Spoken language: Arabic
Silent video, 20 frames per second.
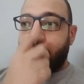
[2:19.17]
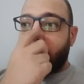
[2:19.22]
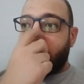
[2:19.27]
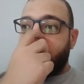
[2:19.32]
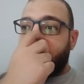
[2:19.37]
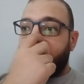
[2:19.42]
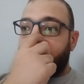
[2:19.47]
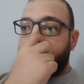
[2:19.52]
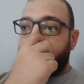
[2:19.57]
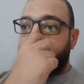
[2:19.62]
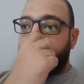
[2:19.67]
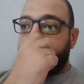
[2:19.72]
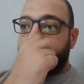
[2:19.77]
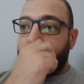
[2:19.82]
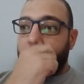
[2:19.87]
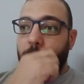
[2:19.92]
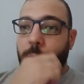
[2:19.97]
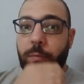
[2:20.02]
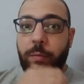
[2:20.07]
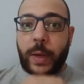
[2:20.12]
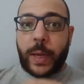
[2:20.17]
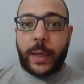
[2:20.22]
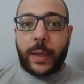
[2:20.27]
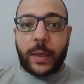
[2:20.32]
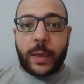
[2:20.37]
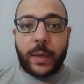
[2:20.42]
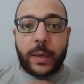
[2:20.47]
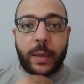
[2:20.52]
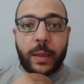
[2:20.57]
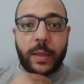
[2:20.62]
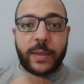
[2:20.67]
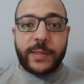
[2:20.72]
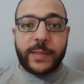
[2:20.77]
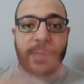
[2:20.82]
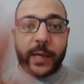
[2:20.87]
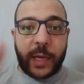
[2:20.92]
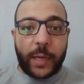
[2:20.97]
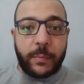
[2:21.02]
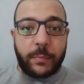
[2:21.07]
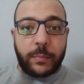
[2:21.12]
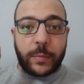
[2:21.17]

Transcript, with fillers: آه فقال لك انا هنسحب